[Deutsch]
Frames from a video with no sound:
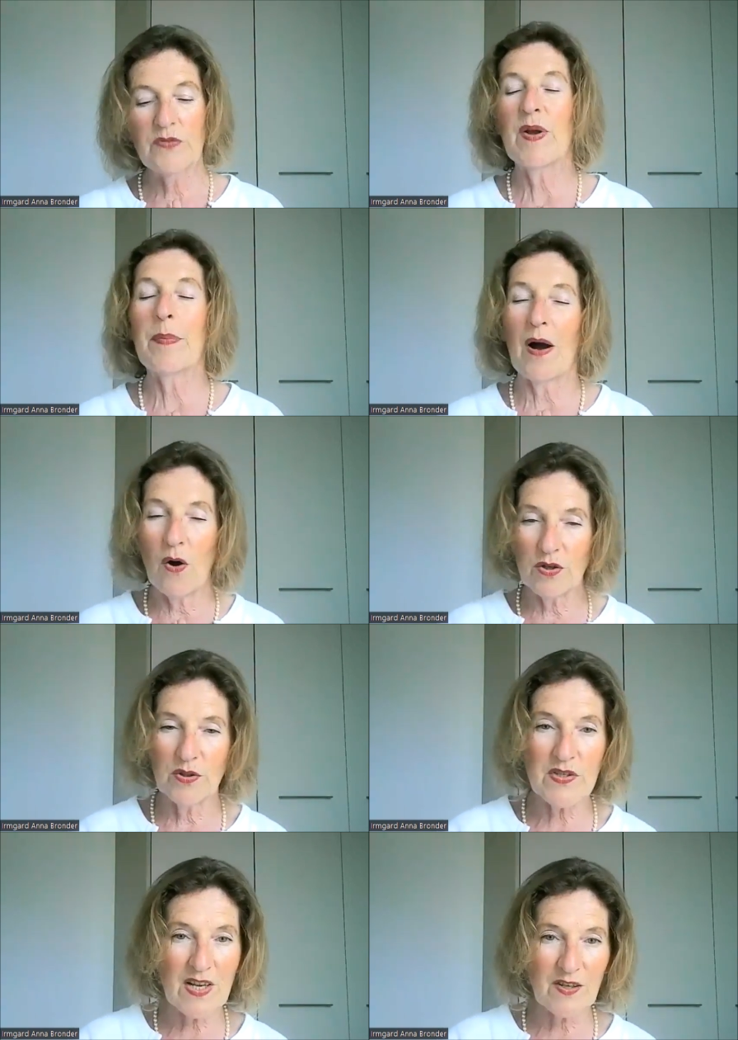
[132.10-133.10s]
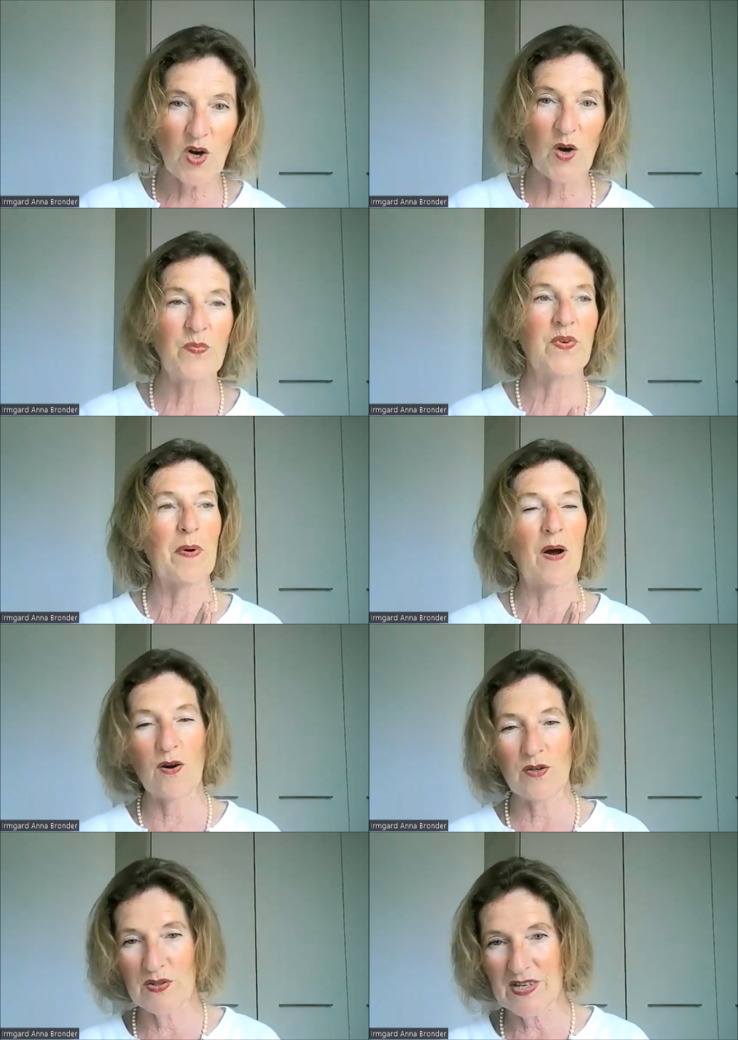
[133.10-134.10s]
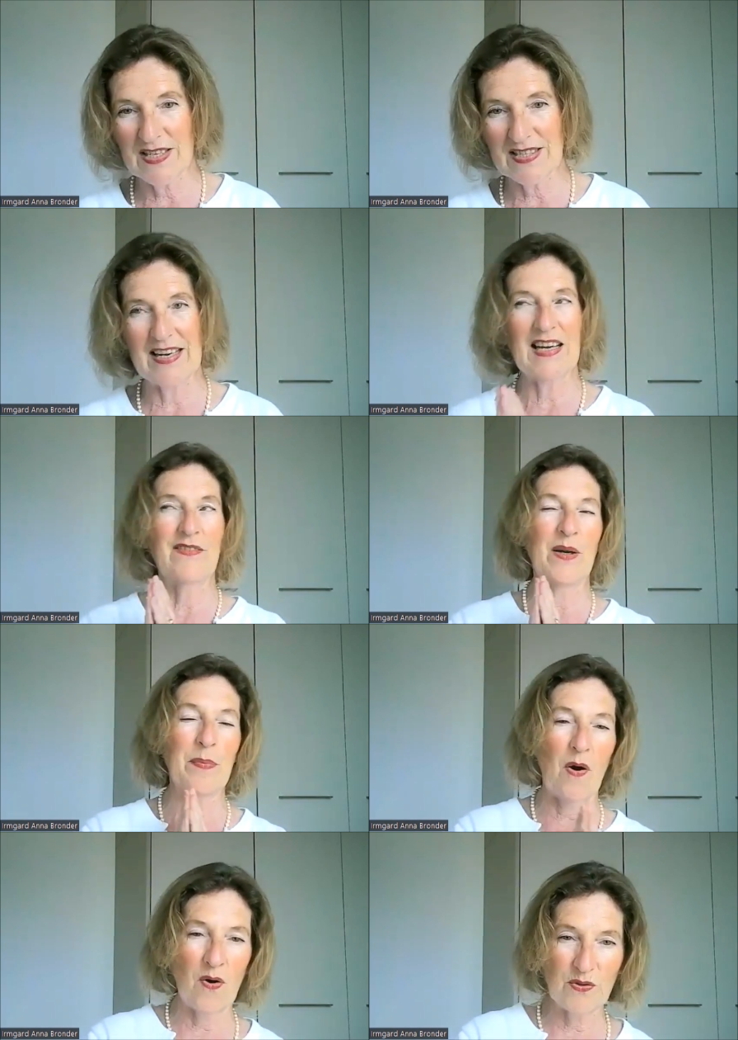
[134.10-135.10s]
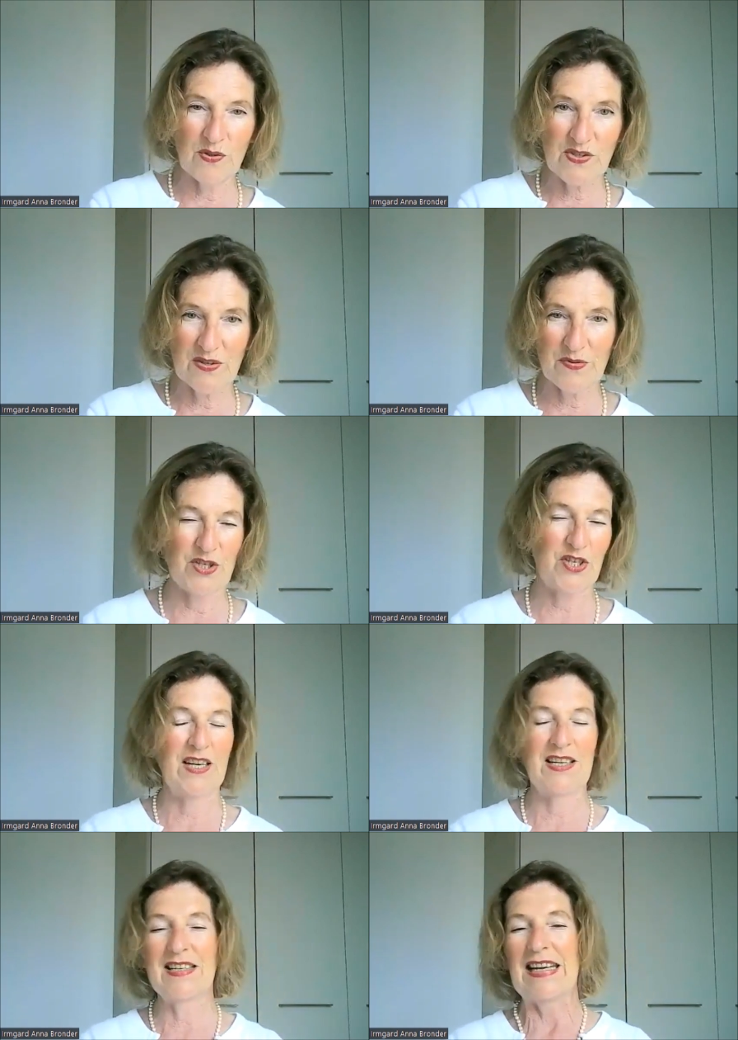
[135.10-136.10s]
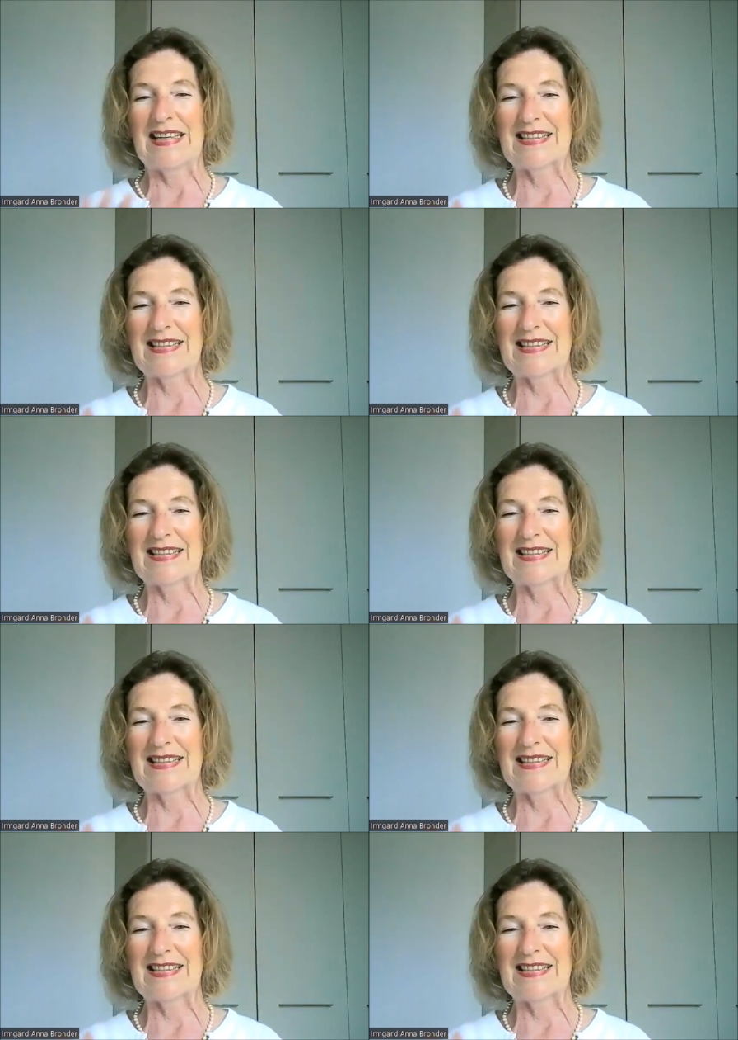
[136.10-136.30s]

Und wir brauchen unseren Kopf, wir brauchen unseren Denker, wir brauchen unseren Verstand.